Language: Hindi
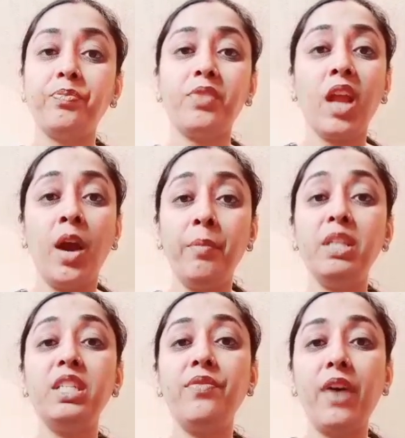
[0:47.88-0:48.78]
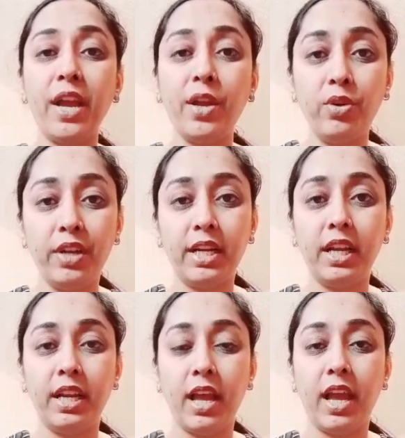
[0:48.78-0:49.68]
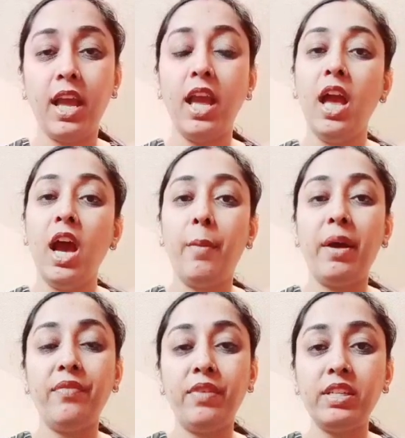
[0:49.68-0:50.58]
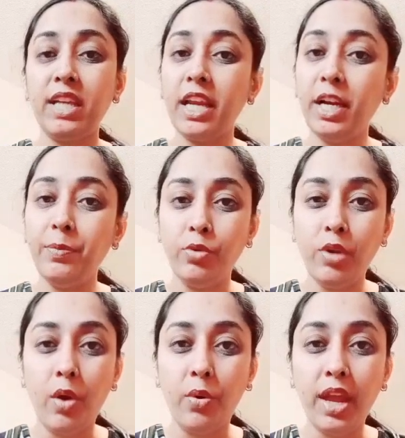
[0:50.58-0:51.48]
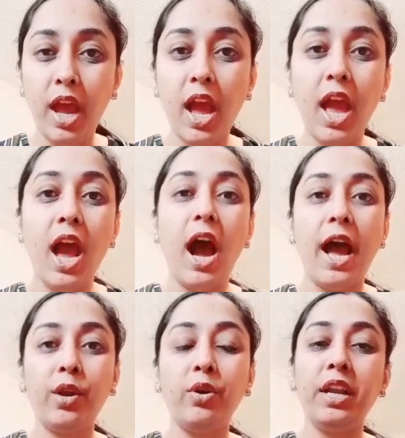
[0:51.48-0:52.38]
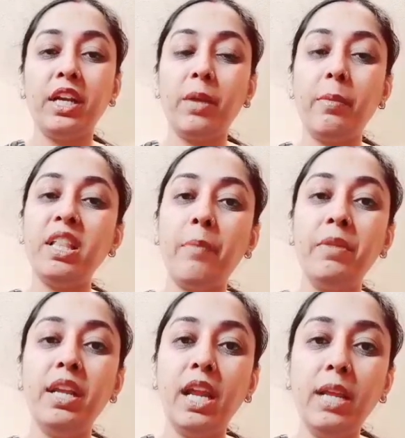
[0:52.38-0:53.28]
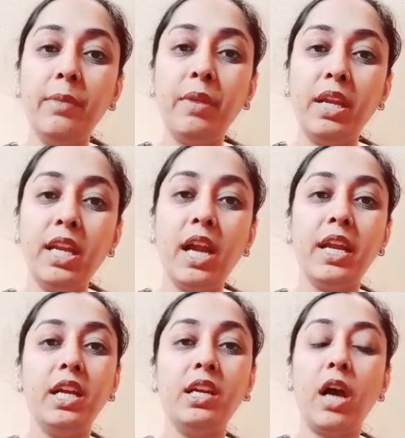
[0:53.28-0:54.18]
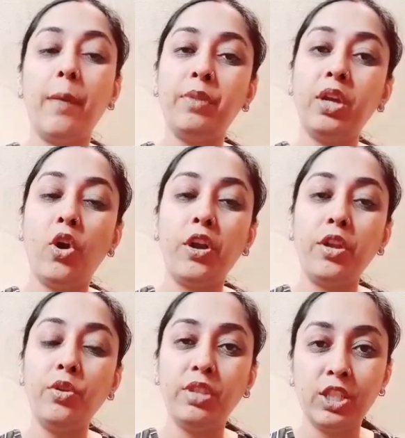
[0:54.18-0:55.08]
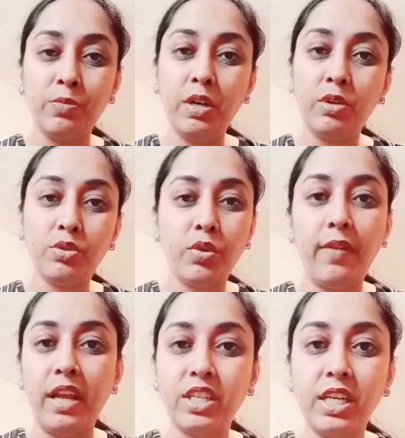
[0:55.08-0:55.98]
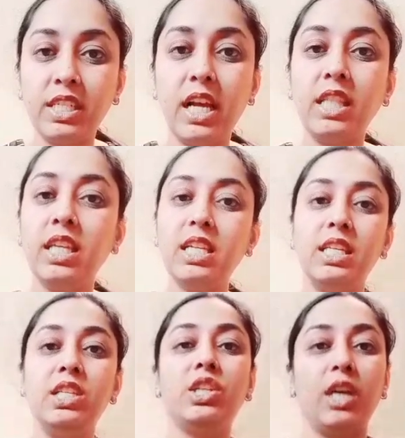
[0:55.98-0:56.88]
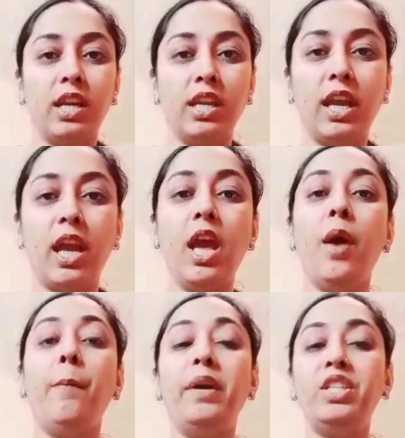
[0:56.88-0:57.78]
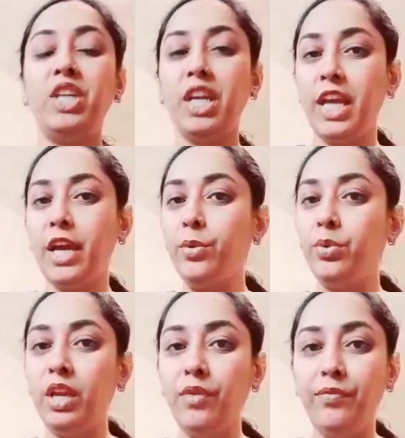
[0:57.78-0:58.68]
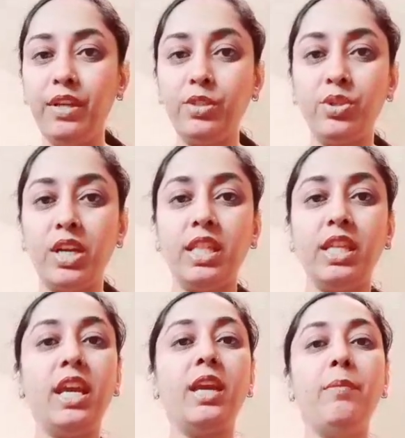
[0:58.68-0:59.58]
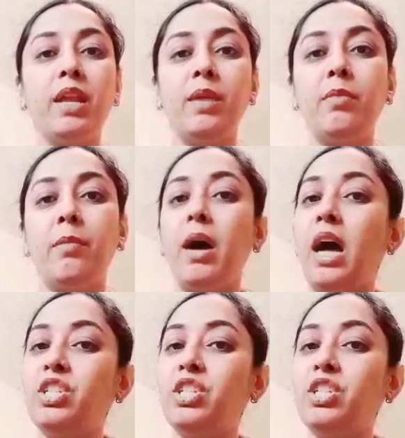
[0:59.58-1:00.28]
हमने सिर्फ आई कॉन्टेक्ट लेना है हमारा फर्स्ट टारगेट पूरा हो गया आई कॉन्टैक्ट के बाद आपने डेली महीना डेढ़ आपने कंटिन्यू दस मिनट उसको फ्लैश कट के साथ ये चीज़ करनी है बच्चे की एक रूटीन फिक्स हो जाती है कि मेरी मम्मा आज ये